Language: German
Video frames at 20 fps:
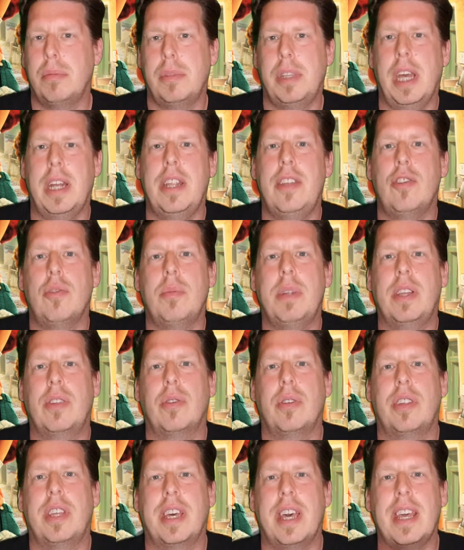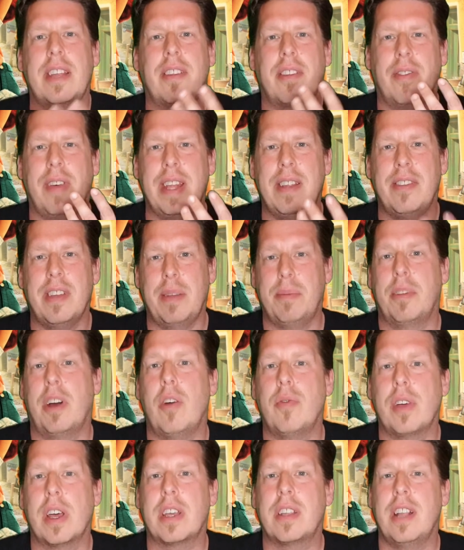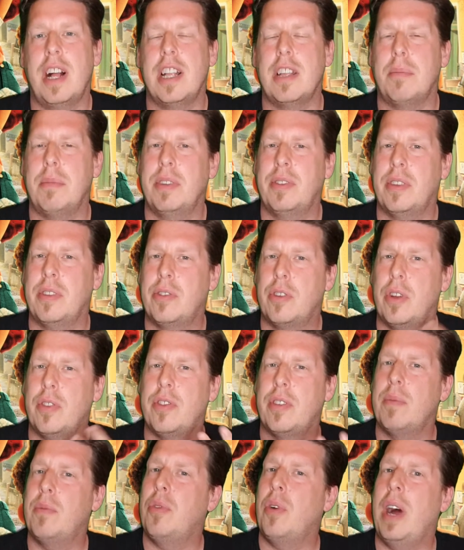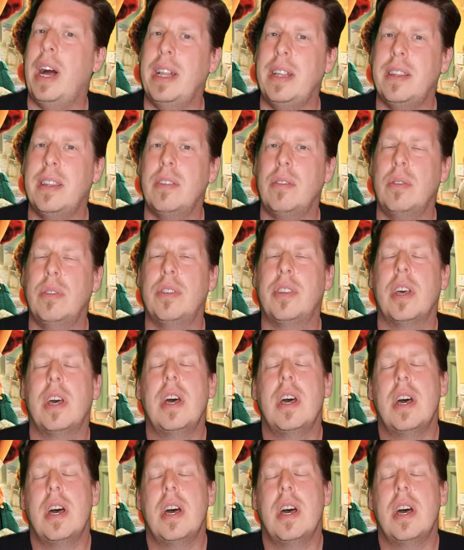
ja nicht unbedingt so direkt, werden sie dann draufgeknallt, aber sie sind trotzdem vorhanden und